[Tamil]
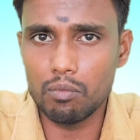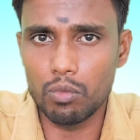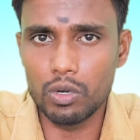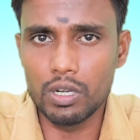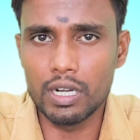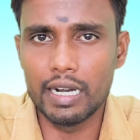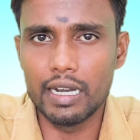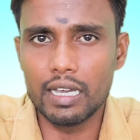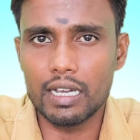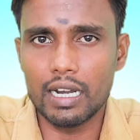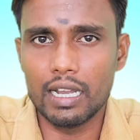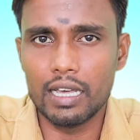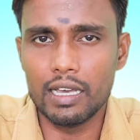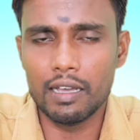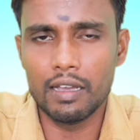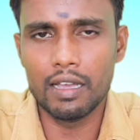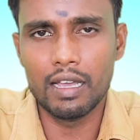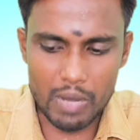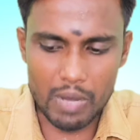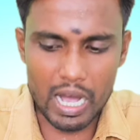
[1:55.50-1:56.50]
முன்னெடுக்கல
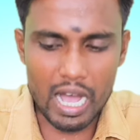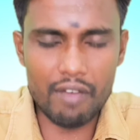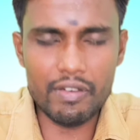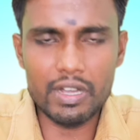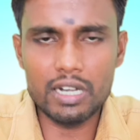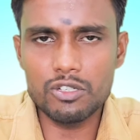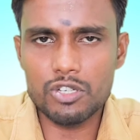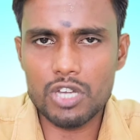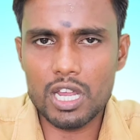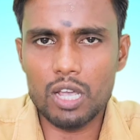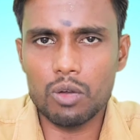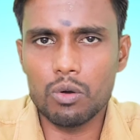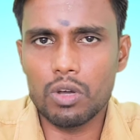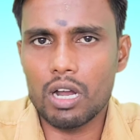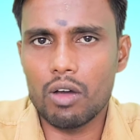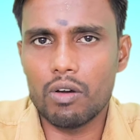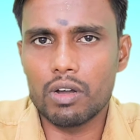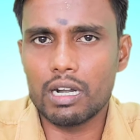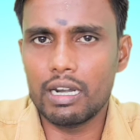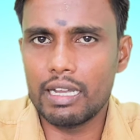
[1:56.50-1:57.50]
மாவீரன்
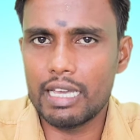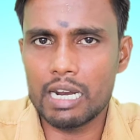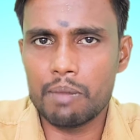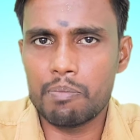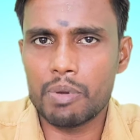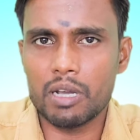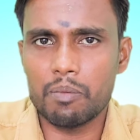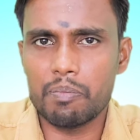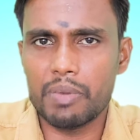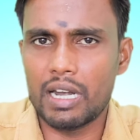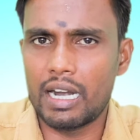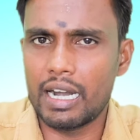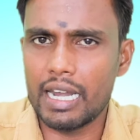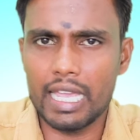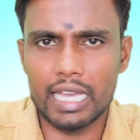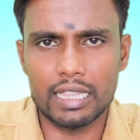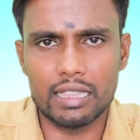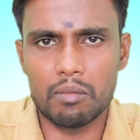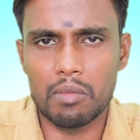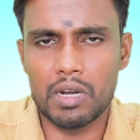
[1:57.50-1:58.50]
ஜெயகுரு அவர்கள் இறப்புக்கு பின்னாடி
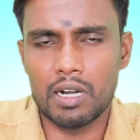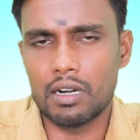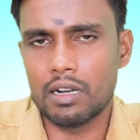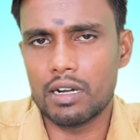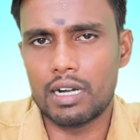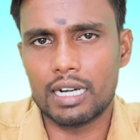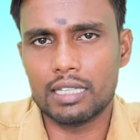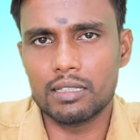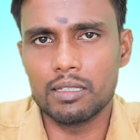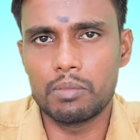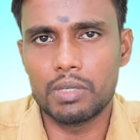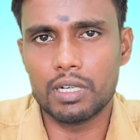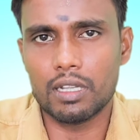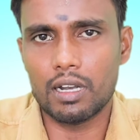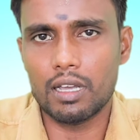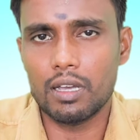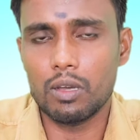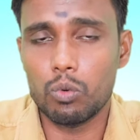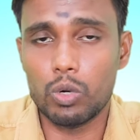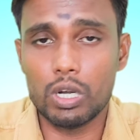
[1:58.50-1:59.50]
எந்த மாநாடு
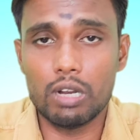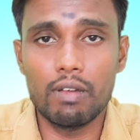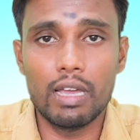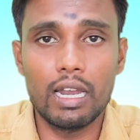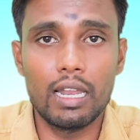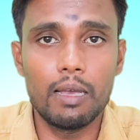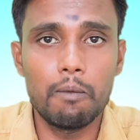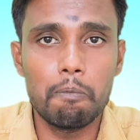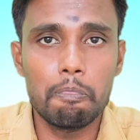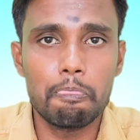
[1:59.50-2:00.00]
நடத்தப்படல ஒருவேளை